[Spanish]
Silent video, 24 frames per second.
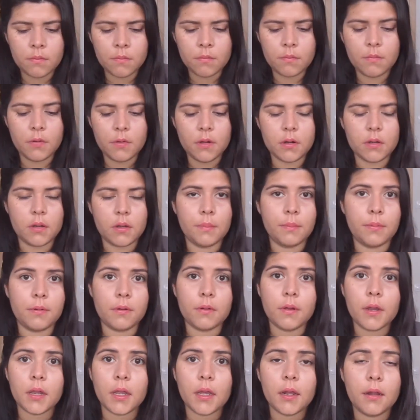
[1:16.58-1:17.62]
Bueno,
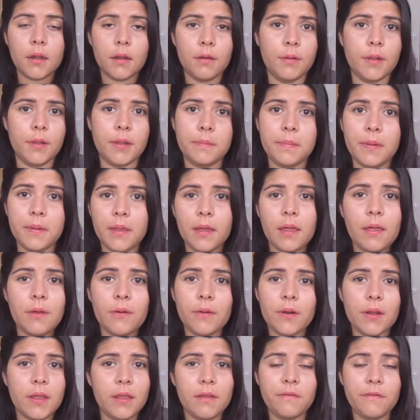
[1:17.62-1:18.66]
tampoco es que la Wikipedia de
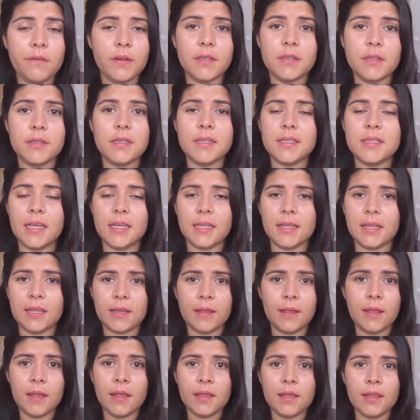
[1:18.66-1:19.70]
una definición exacta,
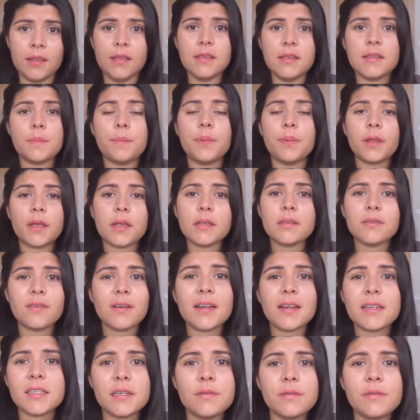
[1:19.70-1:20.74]
Dice, podcast son
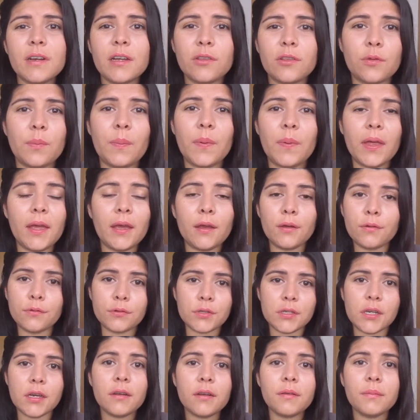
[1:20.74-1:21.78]
archivos que tú puedes
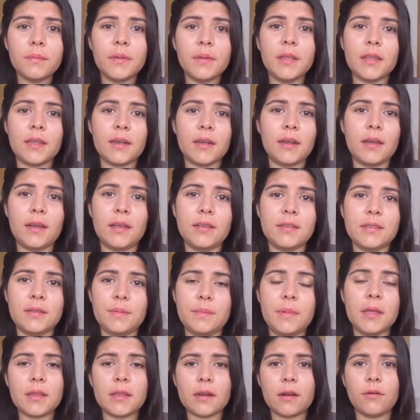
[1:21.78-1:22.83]
escuchar mientras,
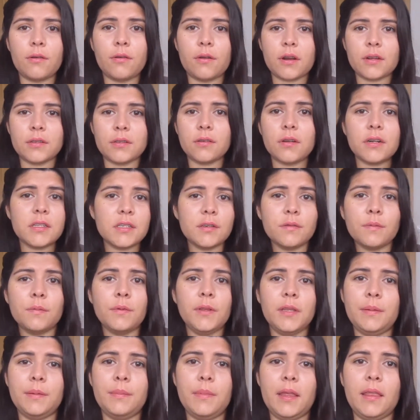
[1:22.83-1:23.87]
mientras corres, son archivos
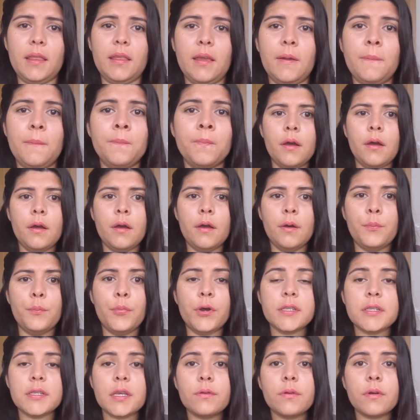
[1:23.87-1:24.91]
multimedia.
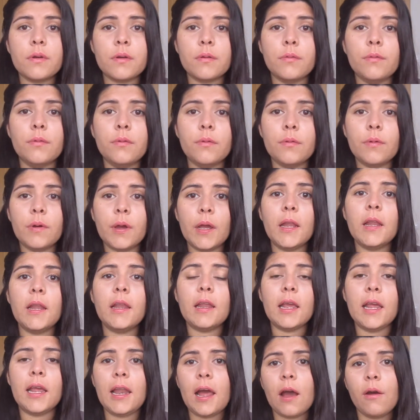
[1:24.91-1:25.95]
Puede ser
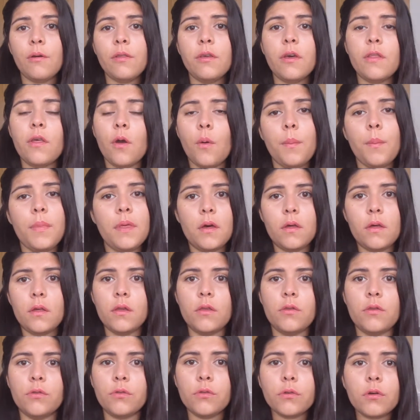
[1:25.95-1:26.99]
el, audio de un video de
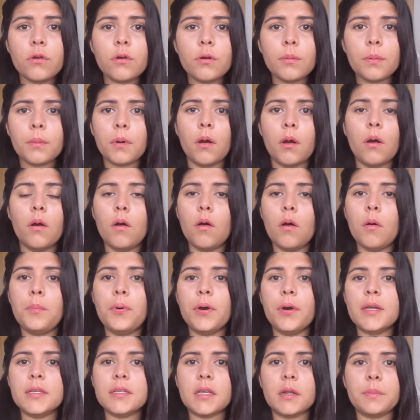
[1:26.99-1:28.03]
YouTube o
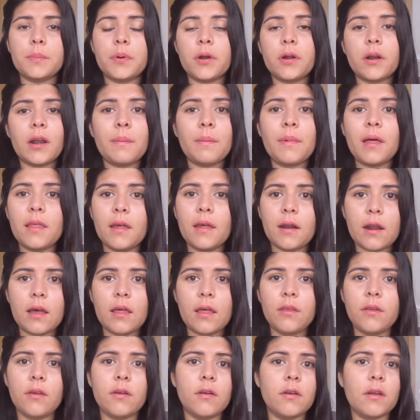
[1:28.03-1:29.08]
puede ser programas de
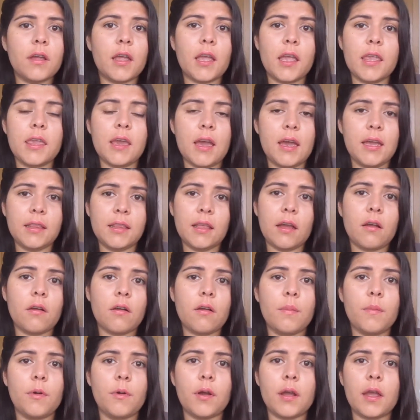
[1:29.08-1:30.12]
radio que ya están
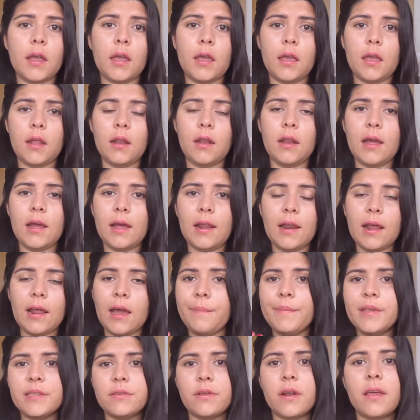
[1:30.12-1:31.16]
como que las
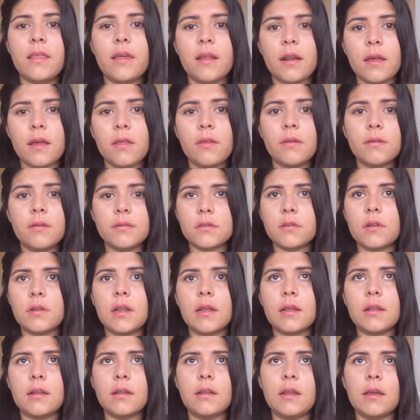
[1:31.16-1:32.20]
emisoras de radio
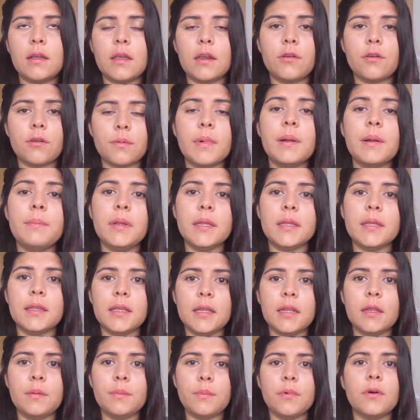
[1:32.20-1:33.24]
son las, que normalmente
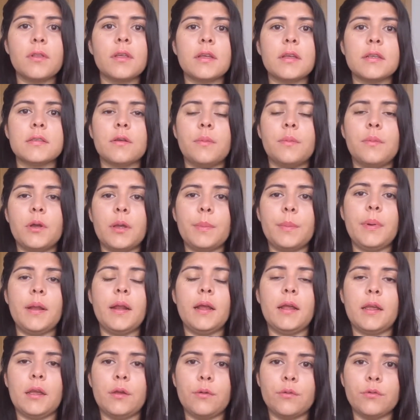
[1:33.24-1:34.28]
tienen podcast, como que para
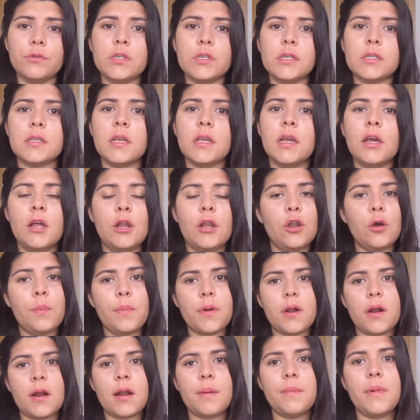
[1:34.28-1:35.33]
que escuches los
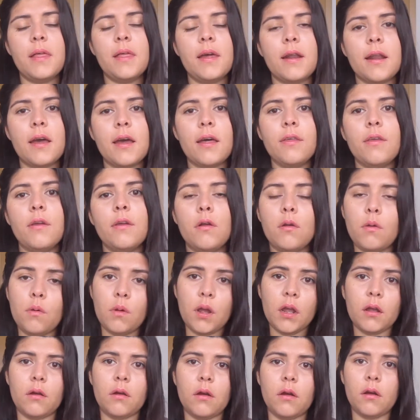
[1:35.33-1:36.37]
programas de radio
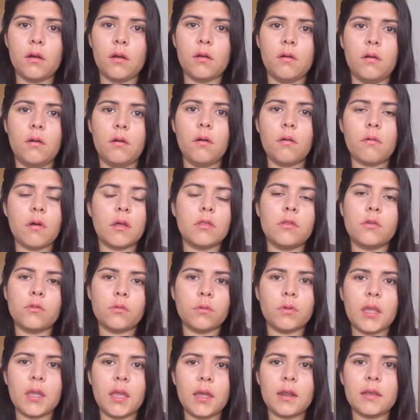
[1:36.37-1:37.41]
luego o cuando
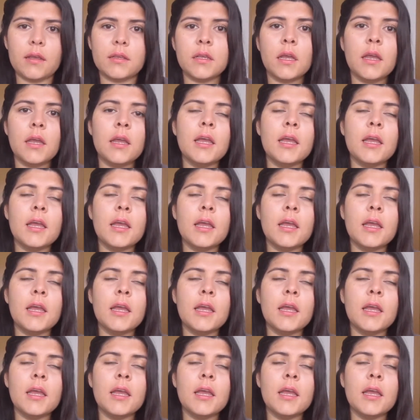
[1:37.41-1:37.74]
tú quieras.